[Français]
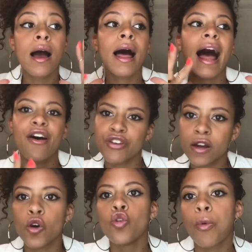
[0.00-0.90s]
avec
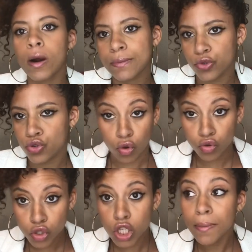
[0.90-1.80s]
le problème du sucre. Nous
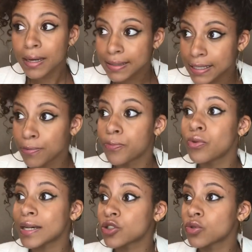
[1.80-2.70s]
sommes des
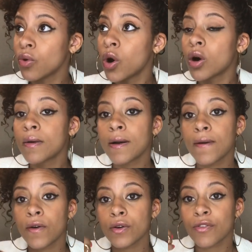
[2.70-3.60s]
populations
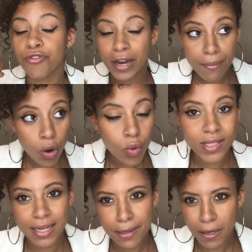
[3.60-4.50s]
euh, vraiment
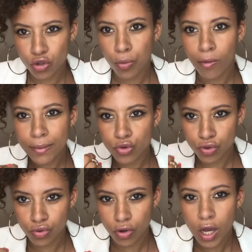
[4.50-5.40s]
concernées par ce problème du
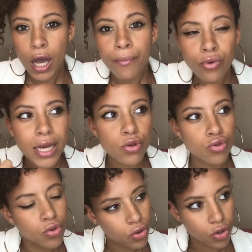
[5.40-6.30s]
sucre. Plus il y a de
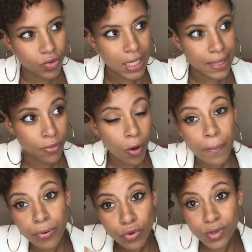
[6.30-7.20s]
sucre dans nos aliments,
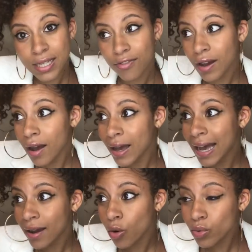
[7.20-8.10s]
plus ça va
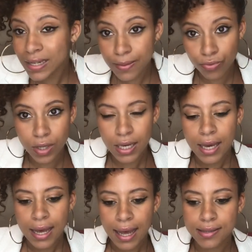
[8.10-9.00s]
contribuer
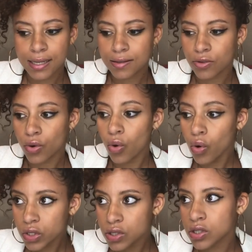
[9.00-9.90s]
à cette
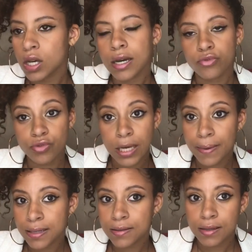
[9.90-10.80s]
hausse du
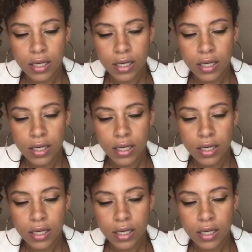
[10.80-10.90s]
diabète